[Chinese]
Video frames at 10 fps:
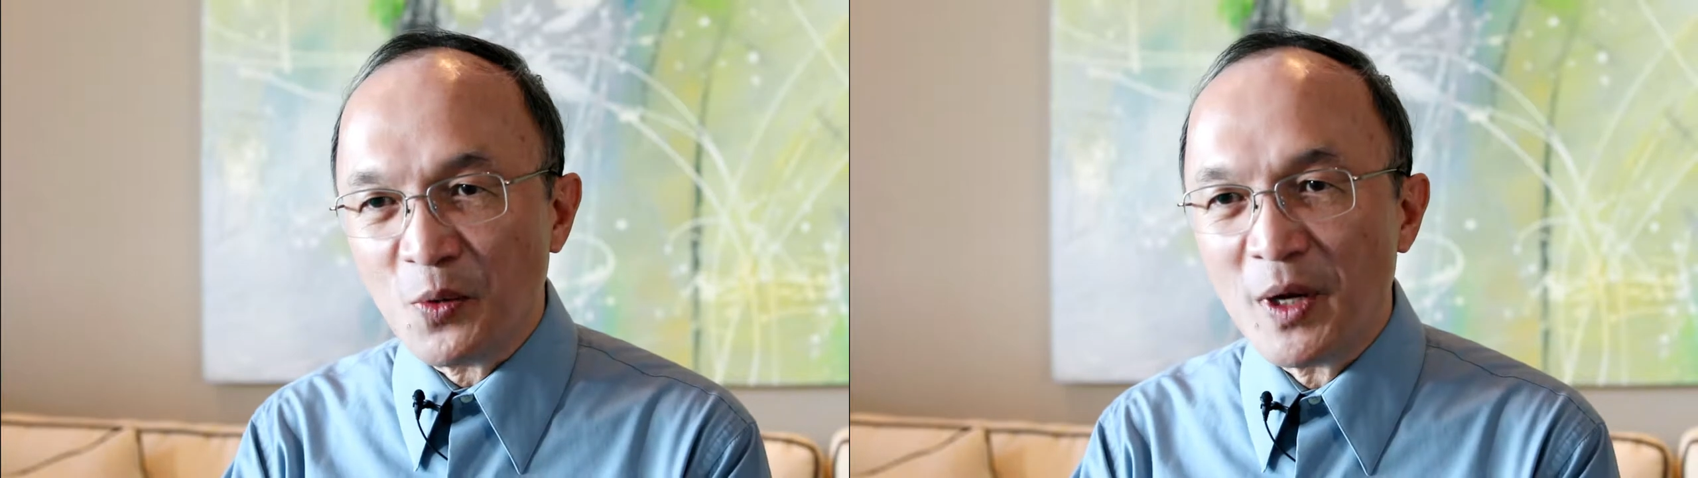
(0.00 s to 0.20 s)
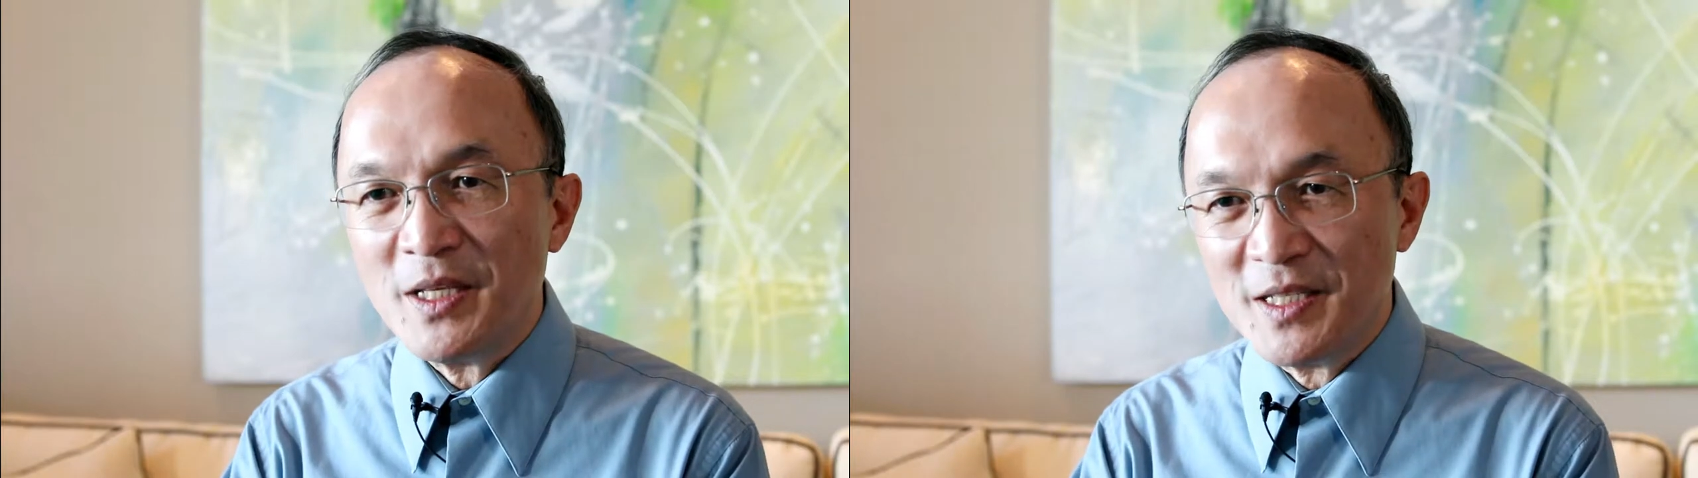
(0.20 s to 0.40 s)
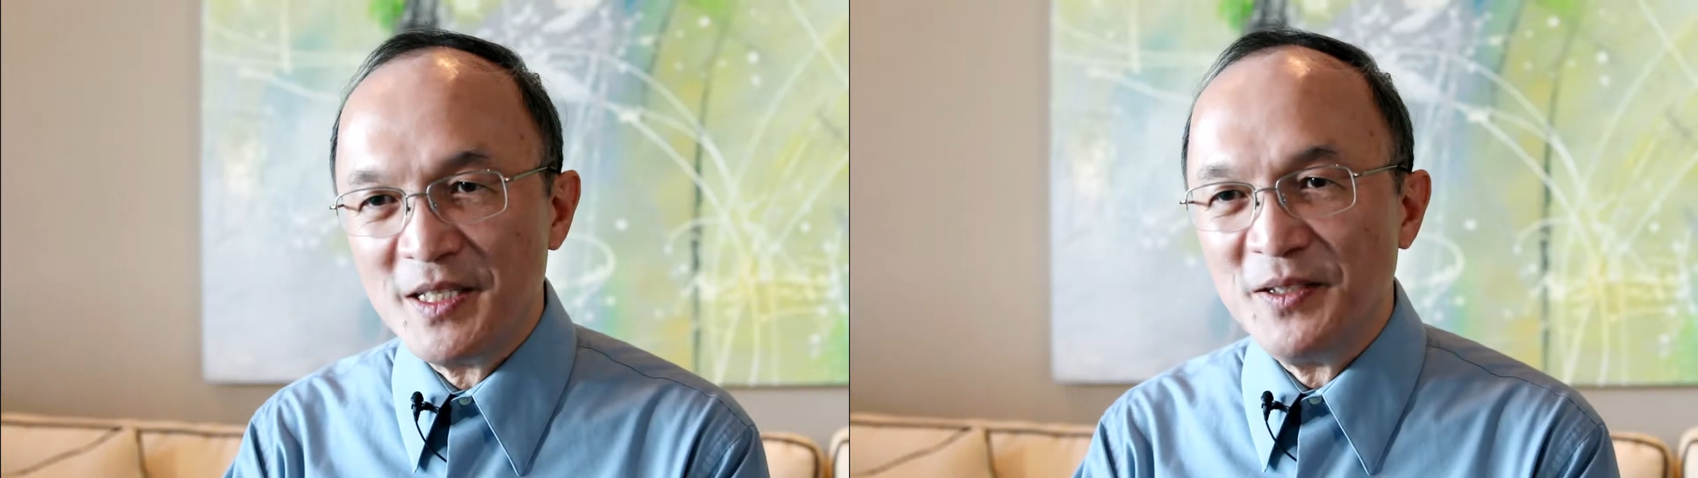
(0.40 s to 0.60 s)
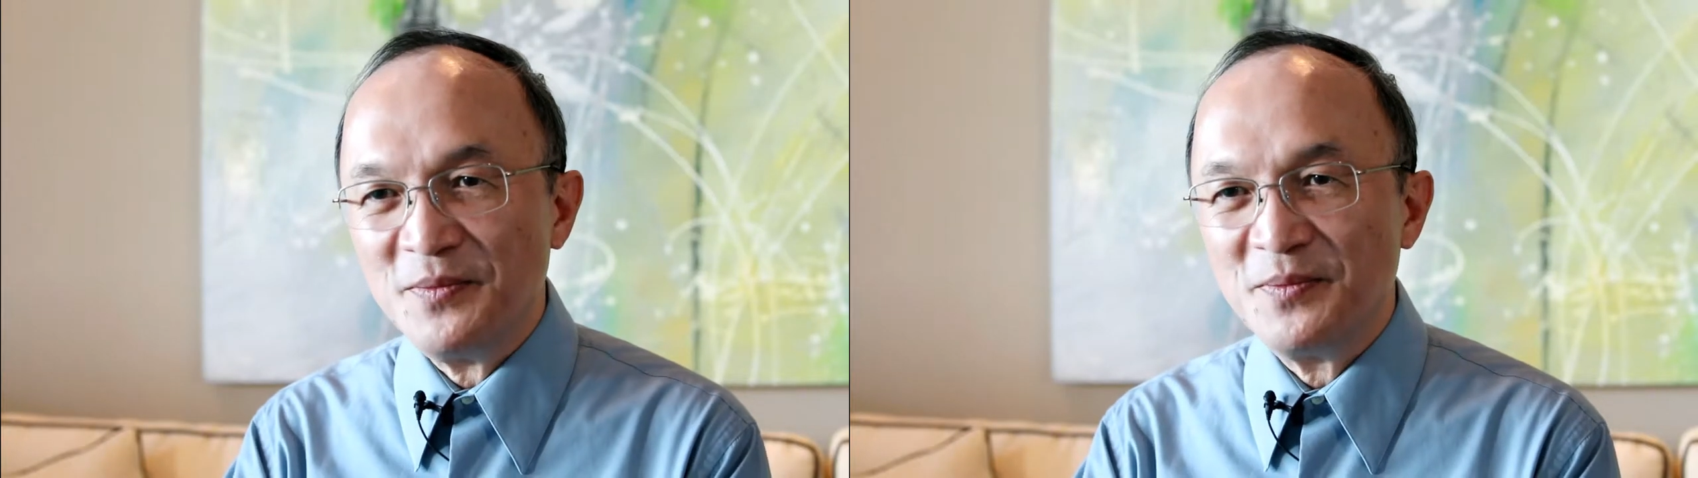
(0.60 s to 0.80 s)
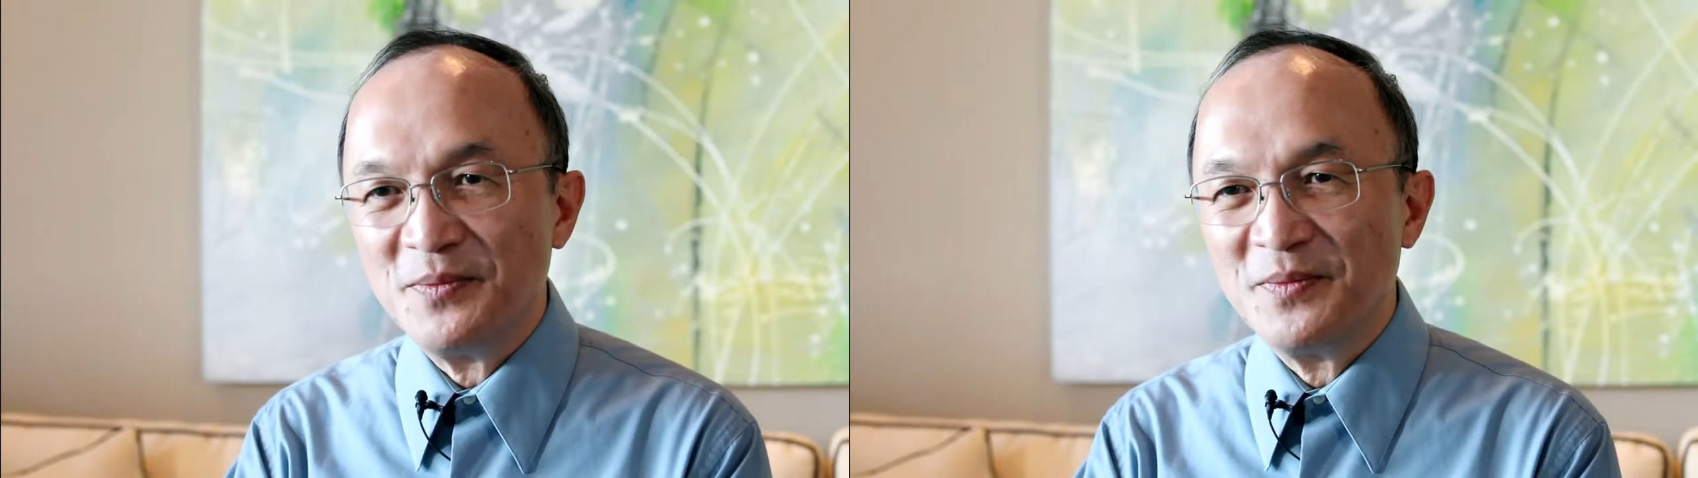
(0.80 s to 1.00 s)
关系。
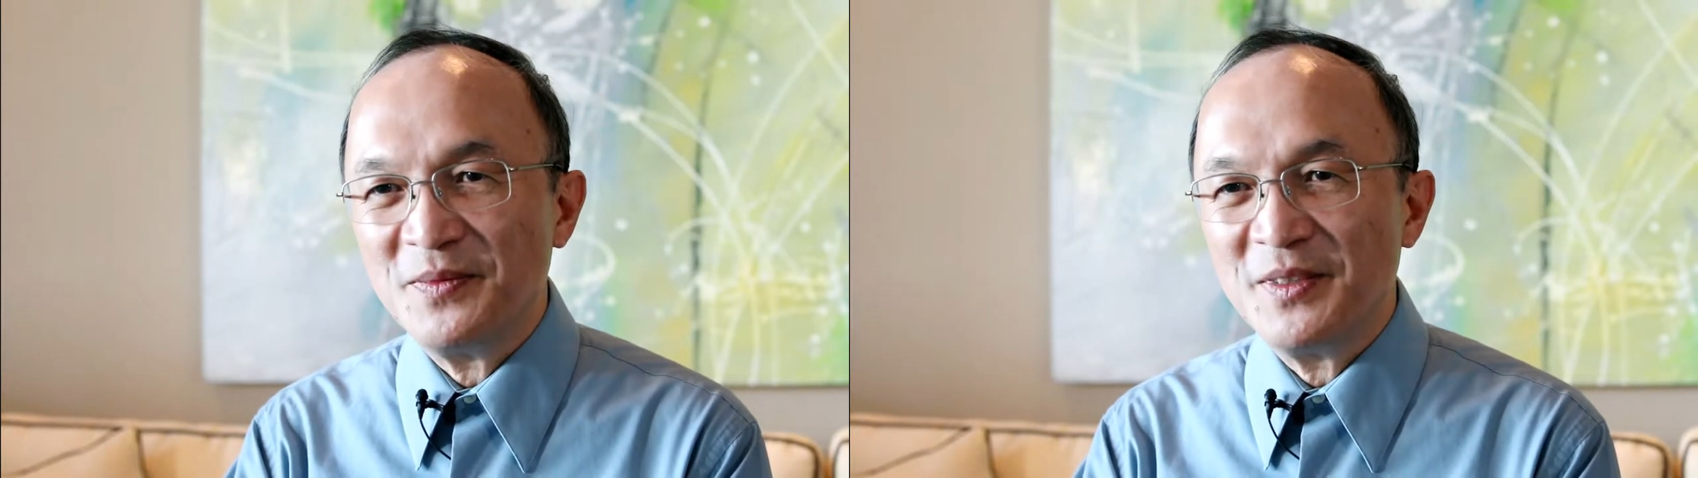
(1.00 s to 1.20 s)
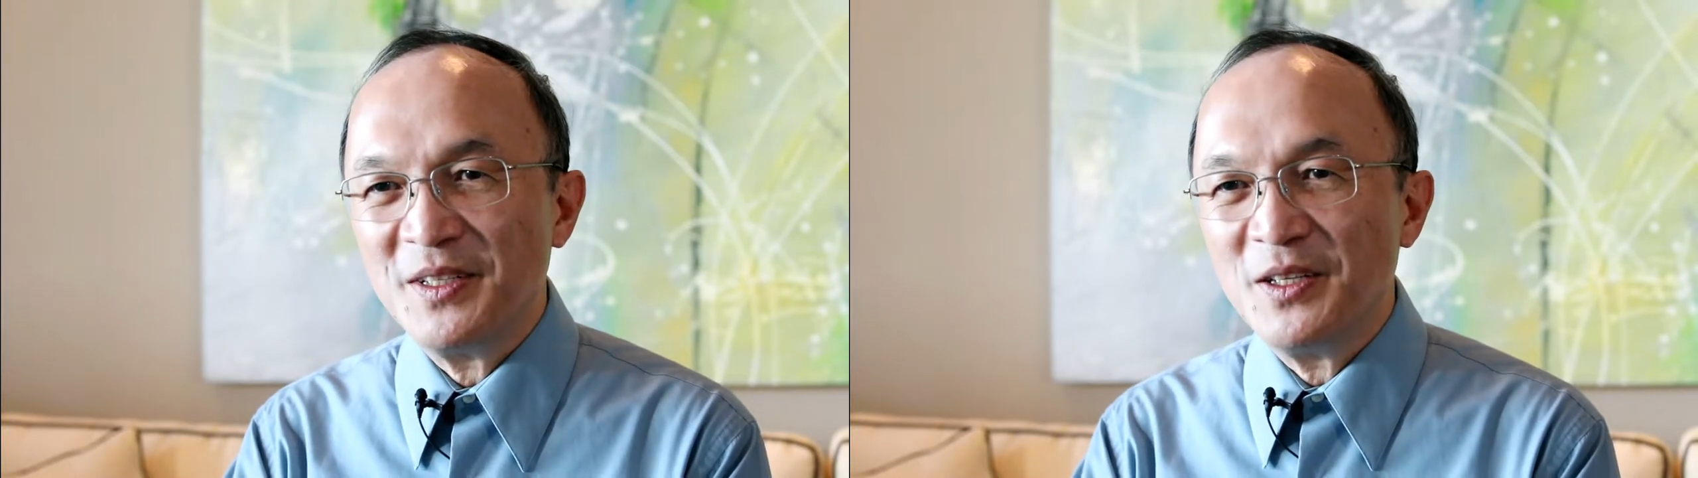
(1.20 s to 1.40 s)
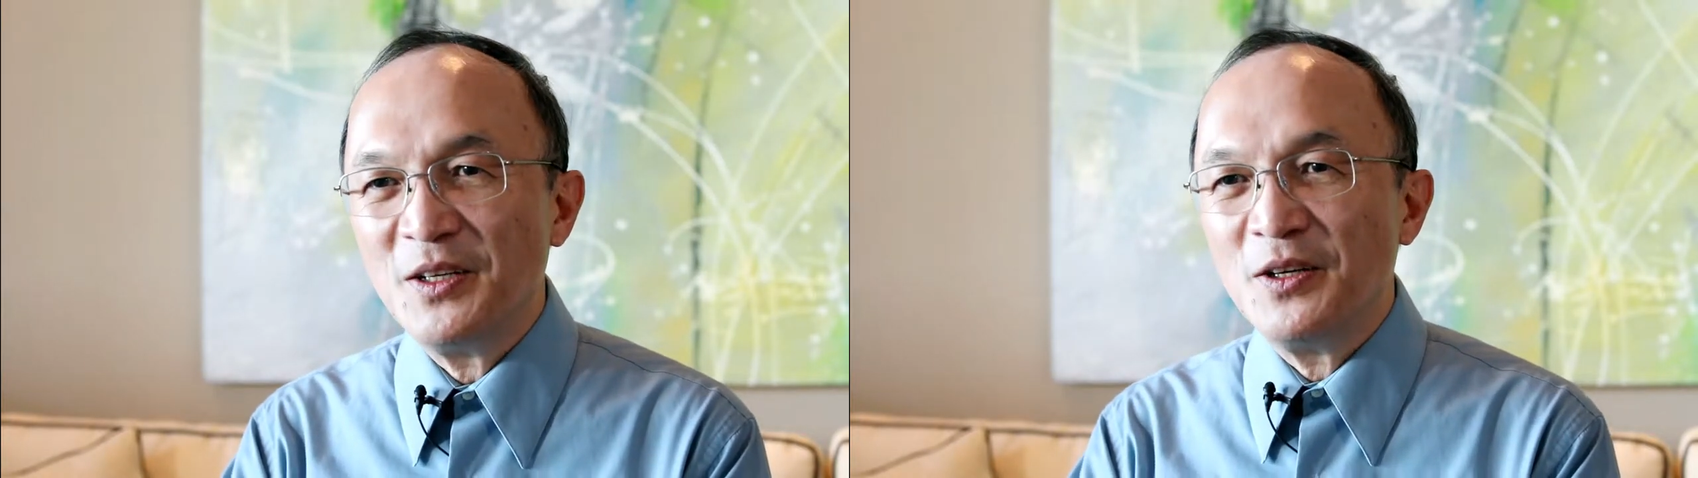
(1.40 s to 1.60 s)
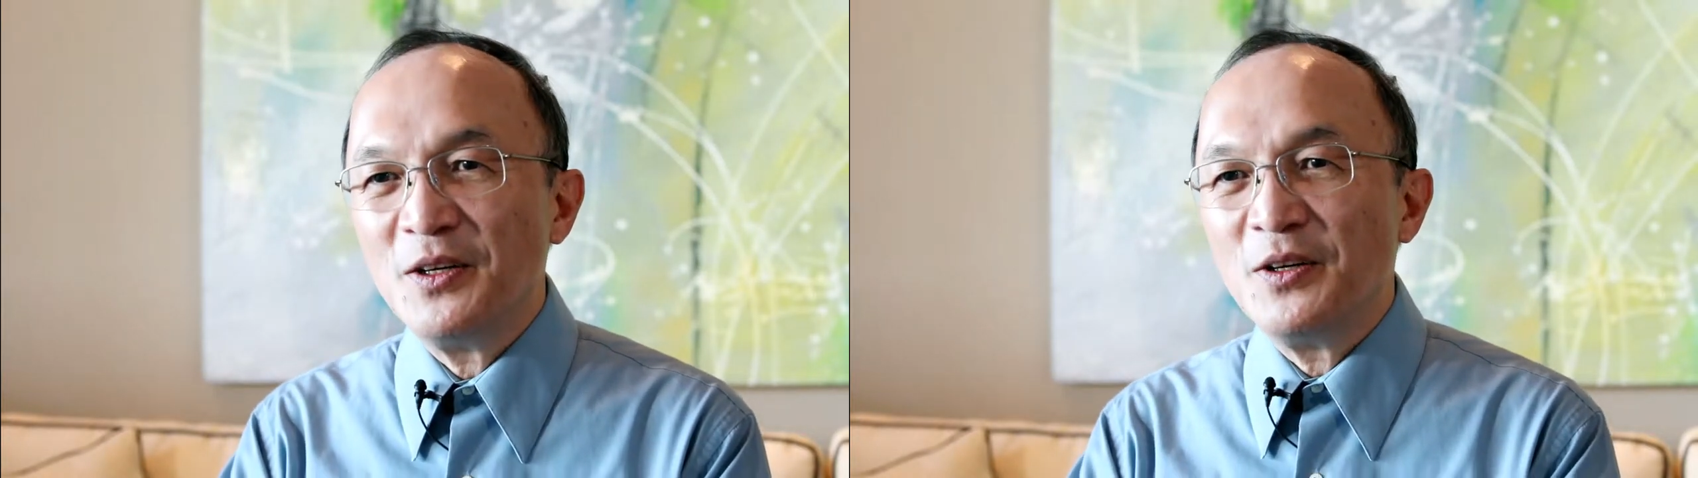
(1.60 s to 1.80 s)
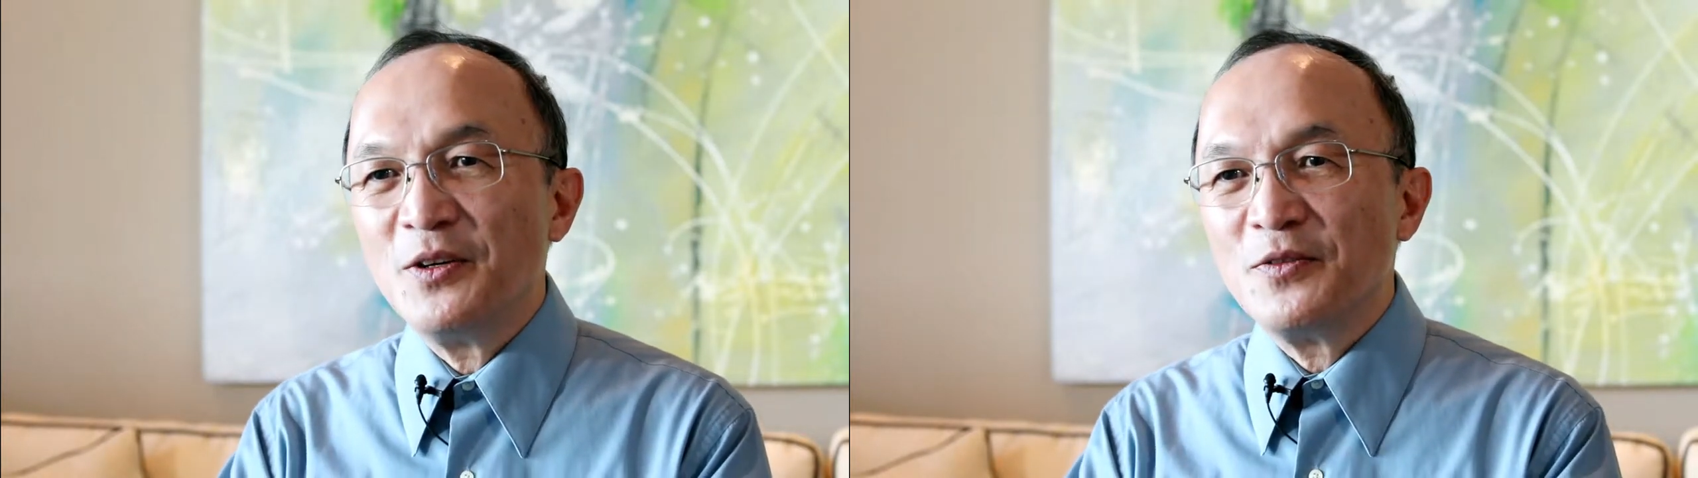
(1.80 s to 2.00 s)

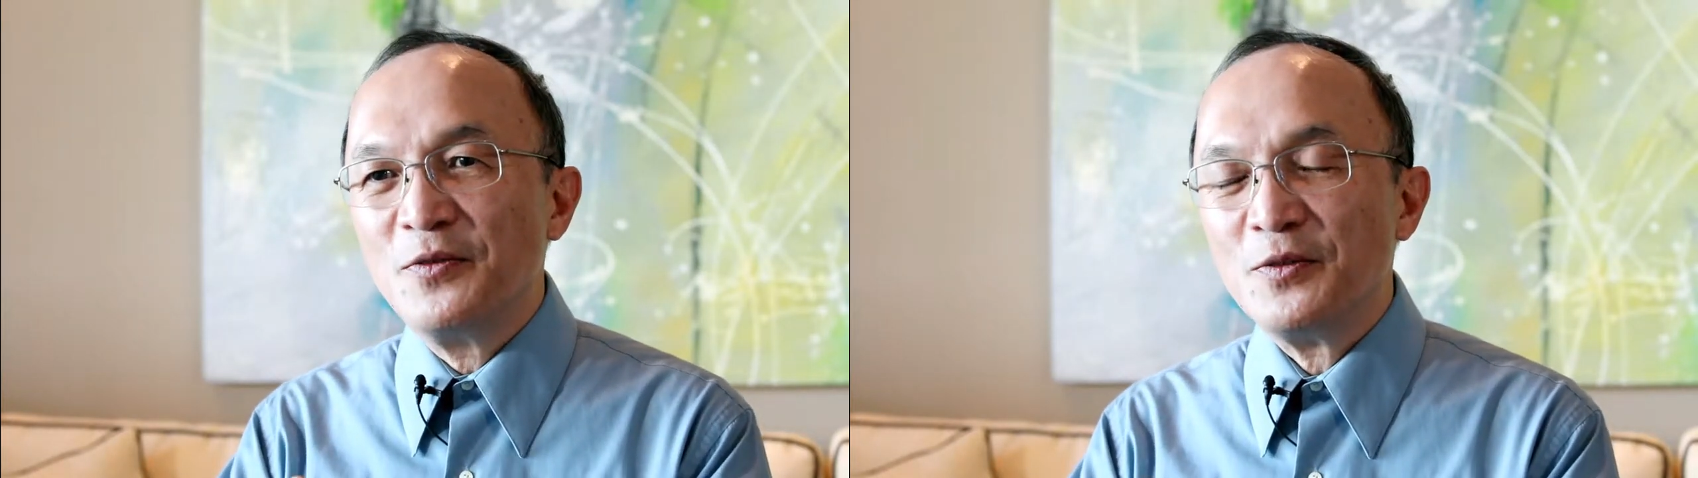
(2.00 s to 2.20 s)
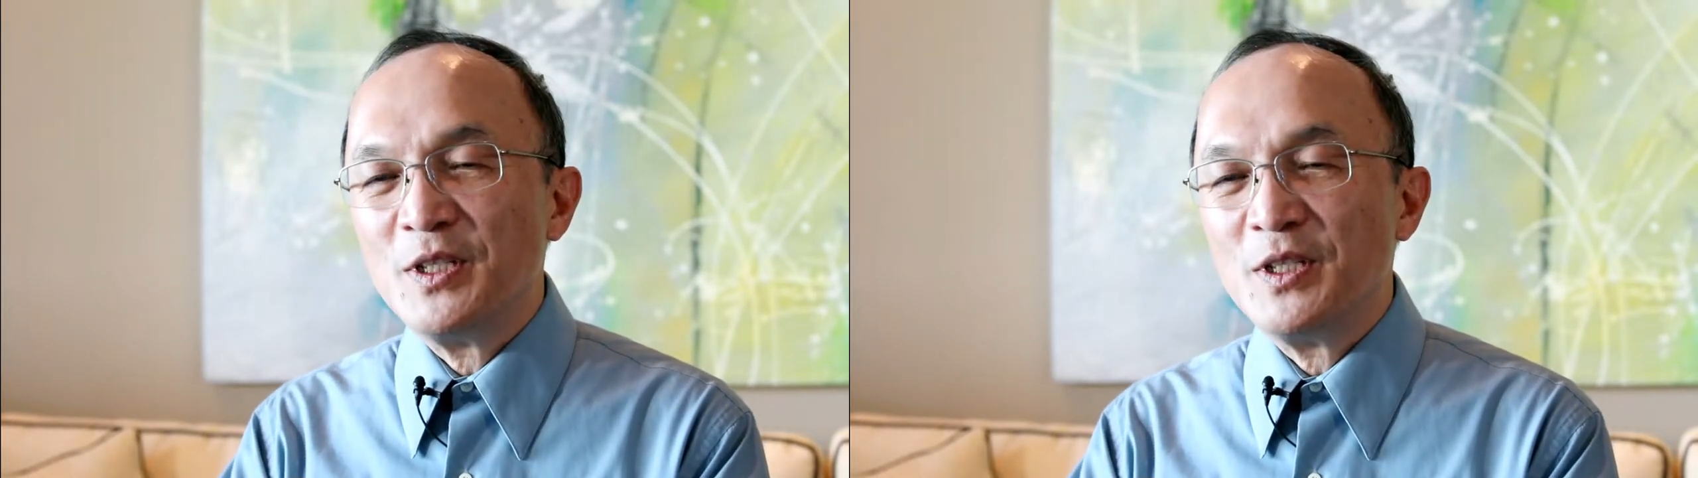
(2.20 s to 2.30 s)
夫